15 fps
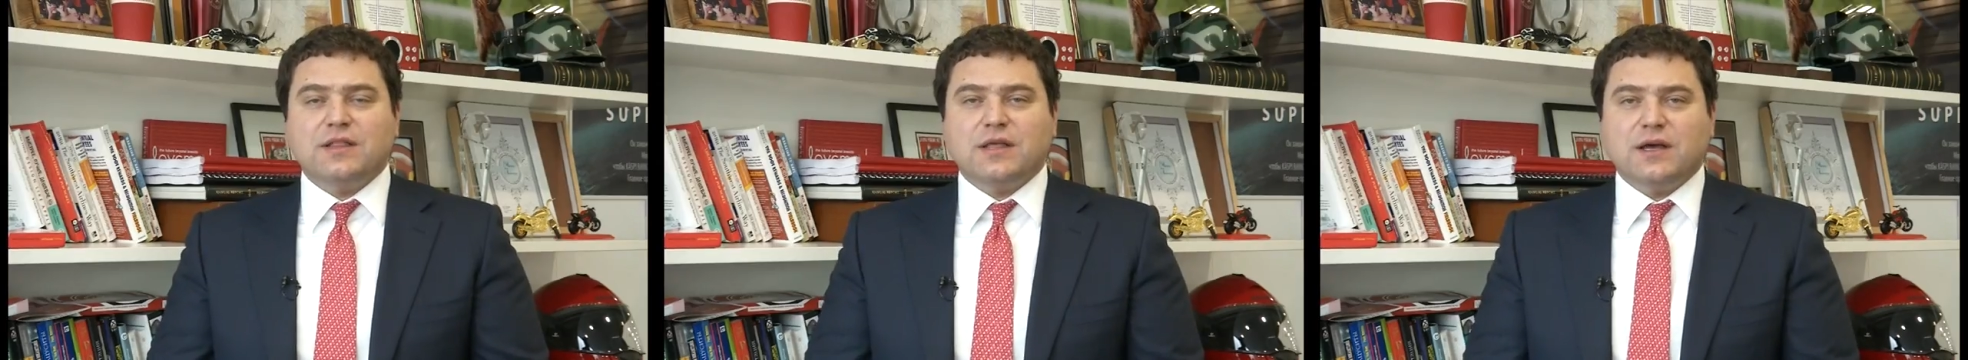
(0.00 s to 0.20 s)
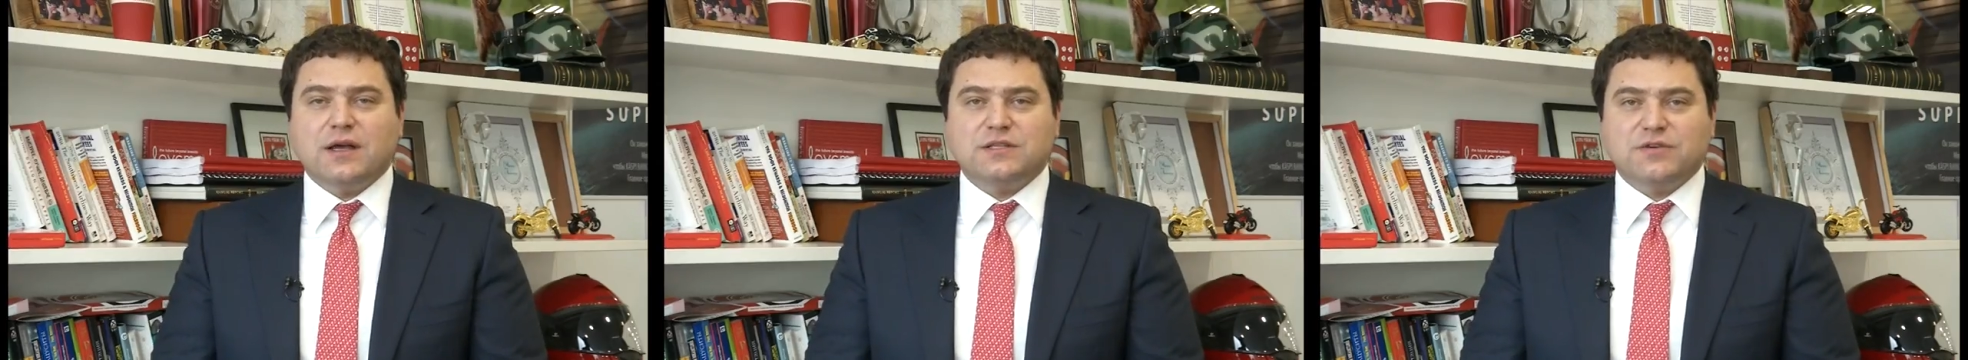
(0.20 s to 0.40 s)

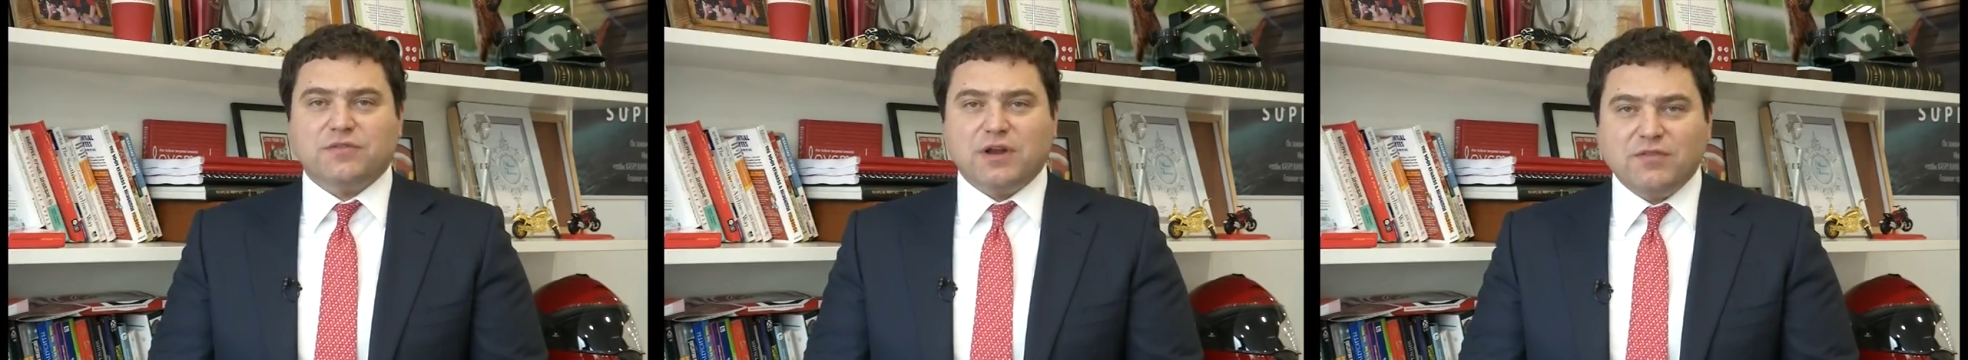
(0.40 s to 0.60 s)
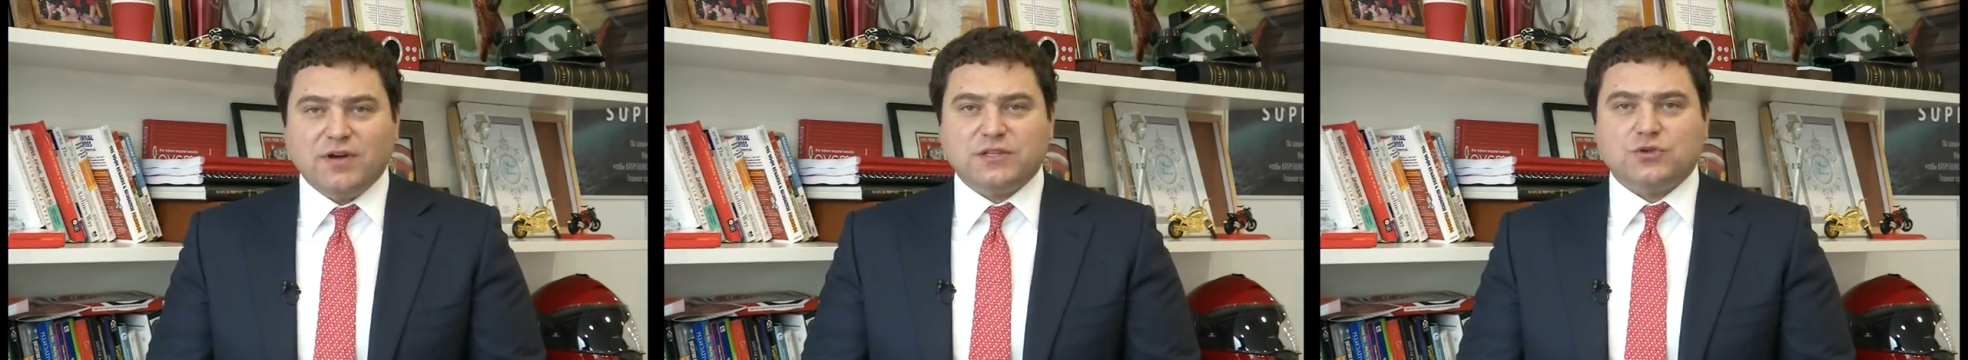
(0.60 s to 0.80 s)
на
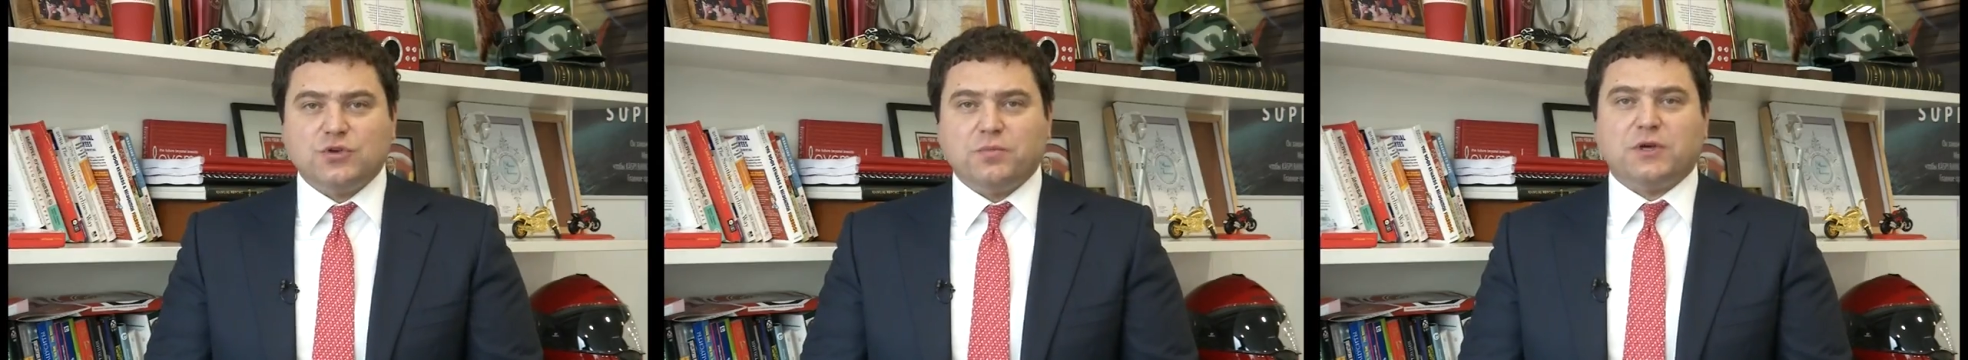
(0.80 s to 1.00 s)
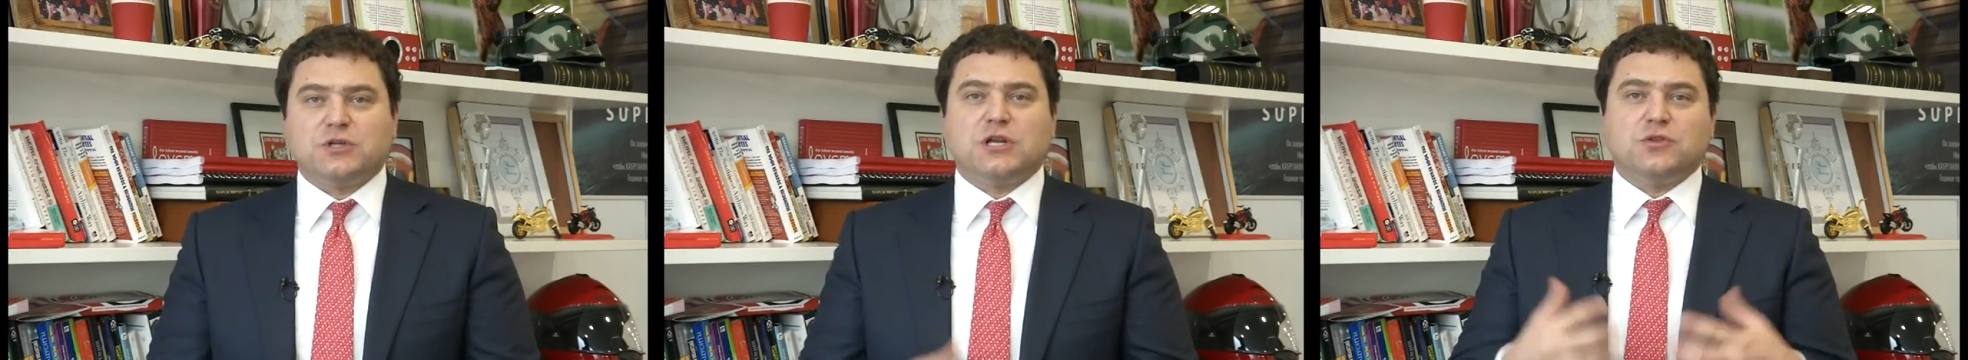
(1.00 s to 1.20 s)
девальвацию
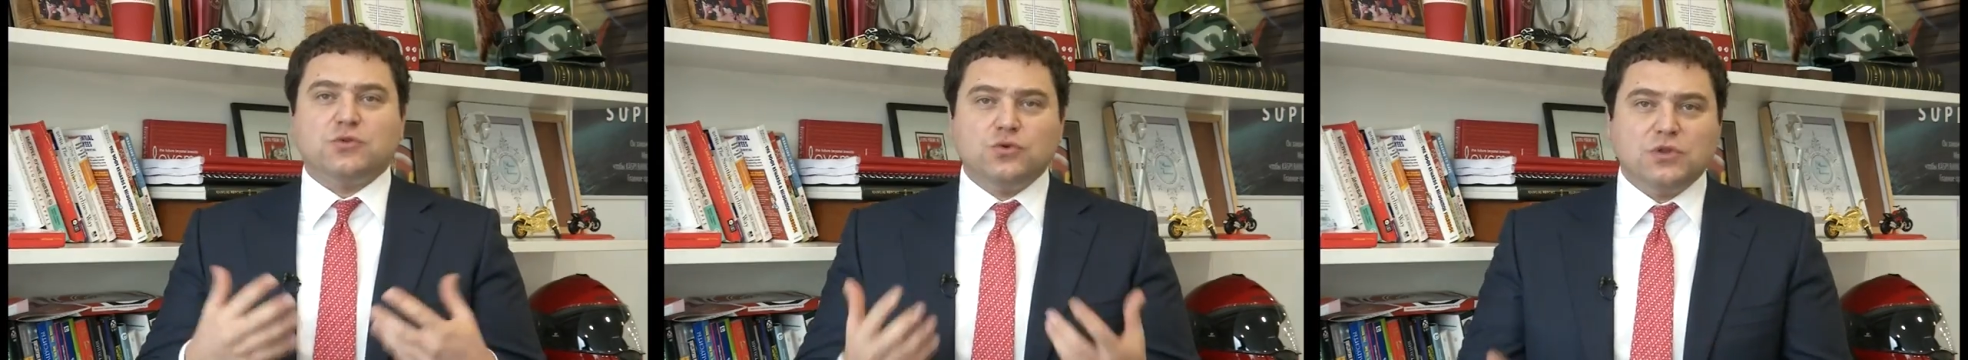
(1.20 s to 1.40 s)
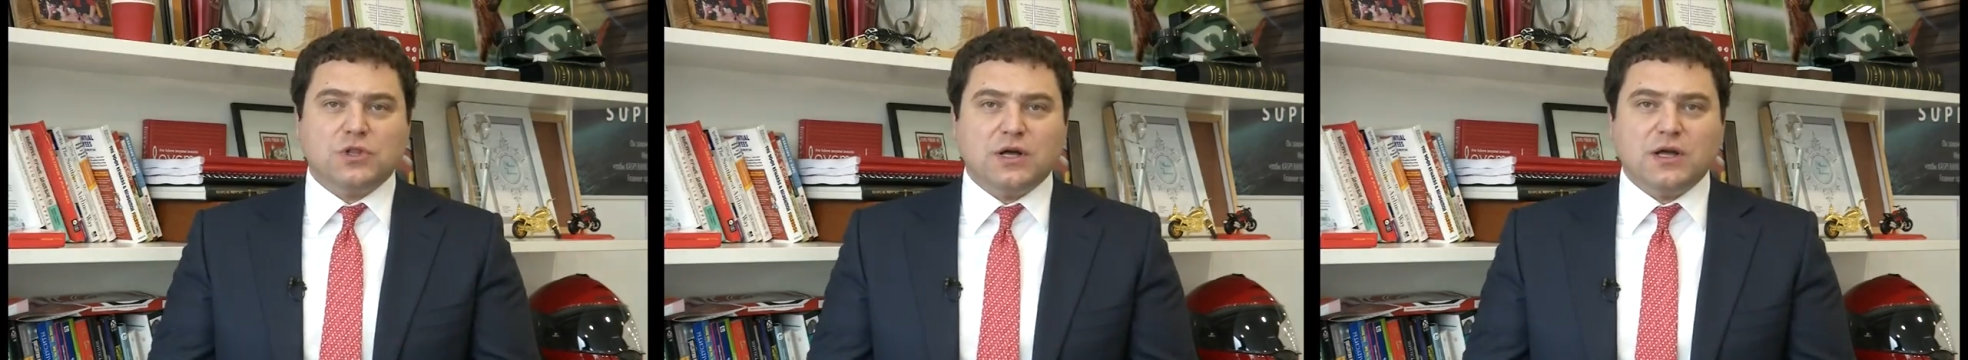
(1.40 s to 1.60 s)
и
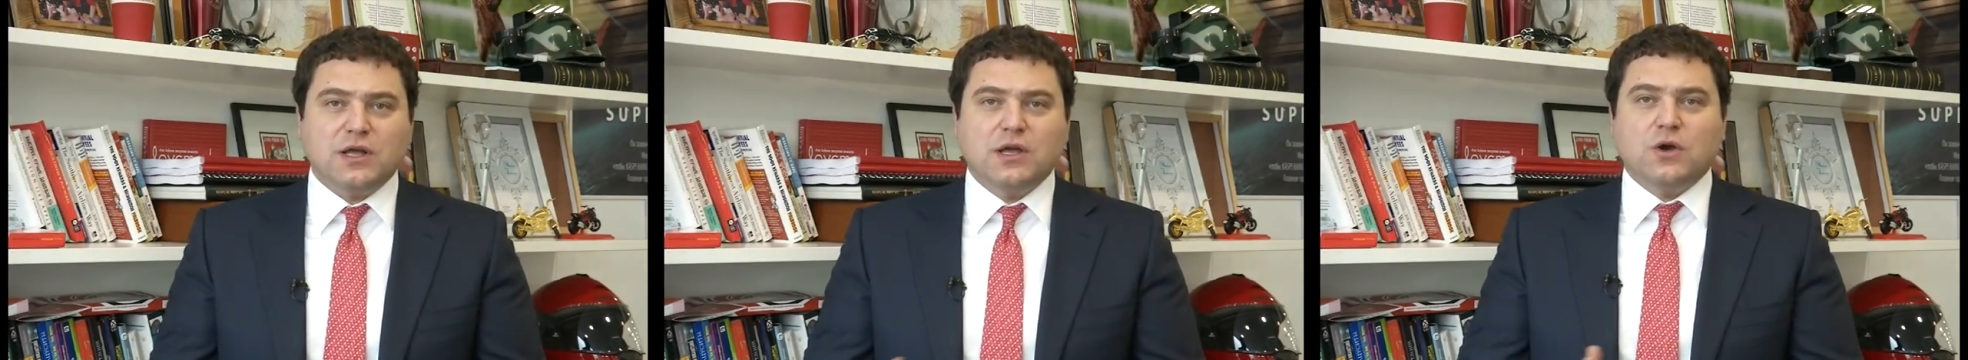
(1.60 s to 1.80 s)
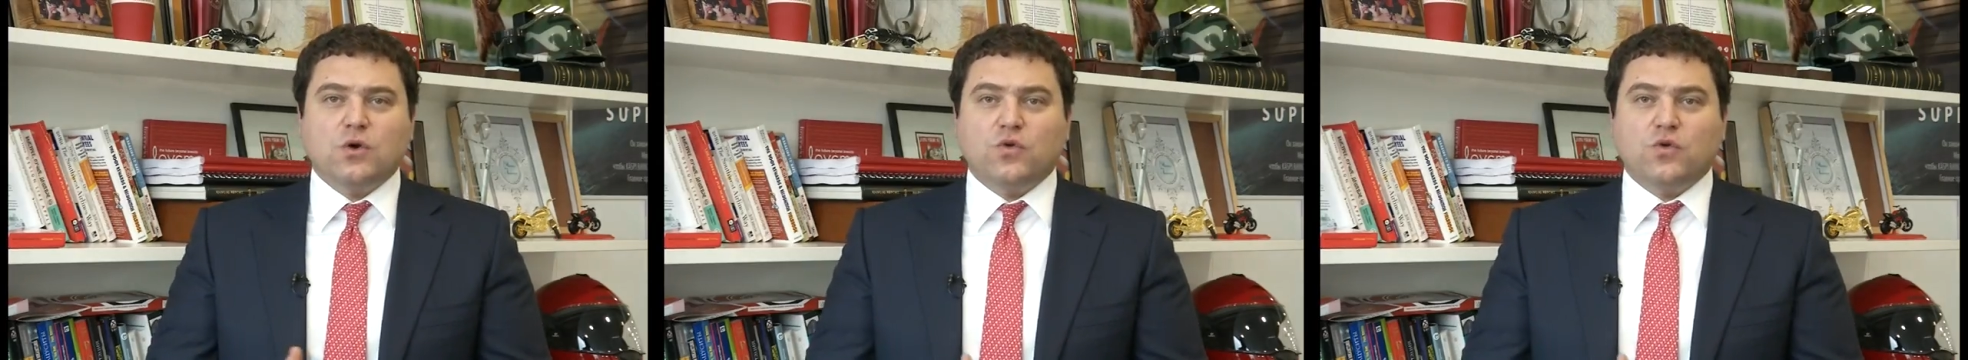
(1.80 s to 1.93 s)
пошатнула